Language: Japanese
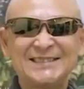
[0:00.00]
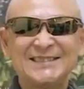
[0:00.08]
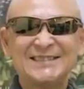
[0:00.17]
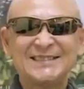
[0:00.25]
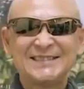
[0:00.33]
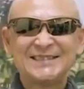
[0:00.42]

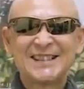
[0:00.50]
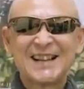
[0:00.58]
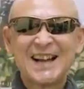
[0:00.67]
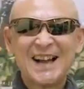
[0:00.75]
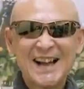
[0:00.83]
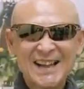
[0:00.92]
ということ
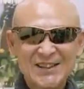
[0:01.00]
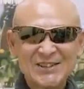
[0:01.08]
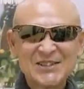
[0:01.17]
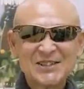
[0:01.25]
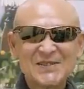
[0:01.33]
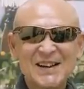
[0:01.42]
で、はい、
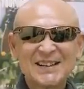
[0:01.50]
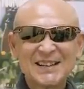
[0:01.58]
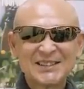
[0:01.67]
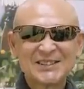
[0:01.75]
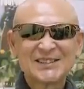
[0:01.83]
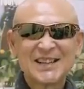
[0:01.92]
今週もあり
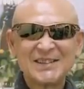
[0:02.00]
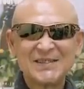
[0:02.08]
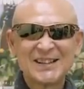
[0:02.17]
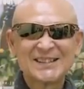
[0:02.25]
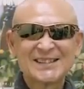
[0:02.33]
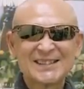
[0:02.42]
がとうございます。